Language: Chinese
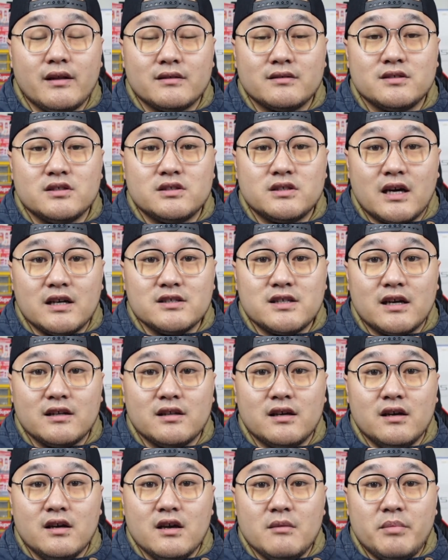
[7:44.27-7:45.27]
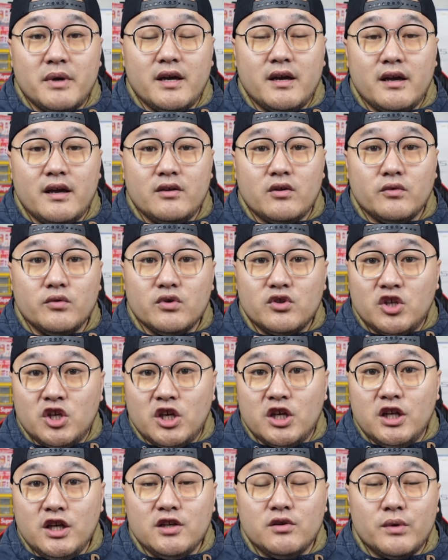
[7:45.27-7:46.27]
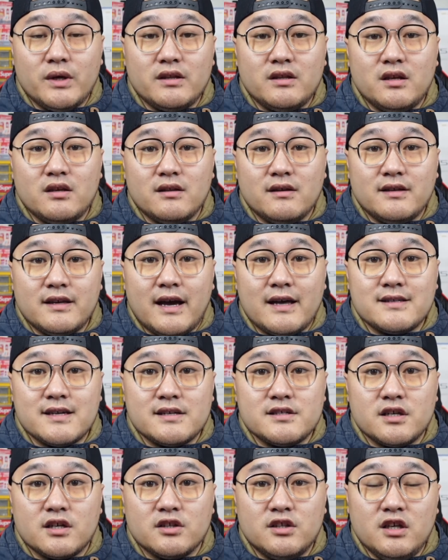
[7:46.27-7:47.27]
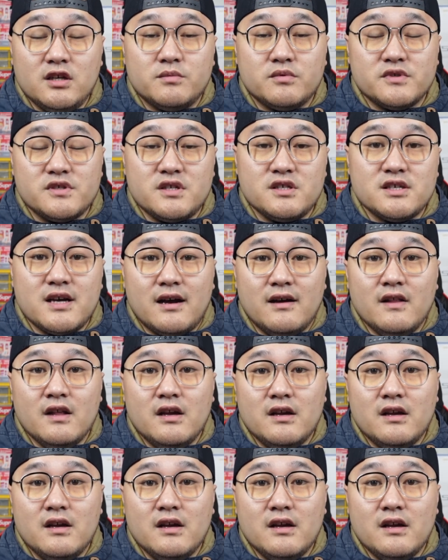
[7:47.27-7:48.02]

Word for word: 呃，常常呢被由于体力的问题呢压在这个替补席上。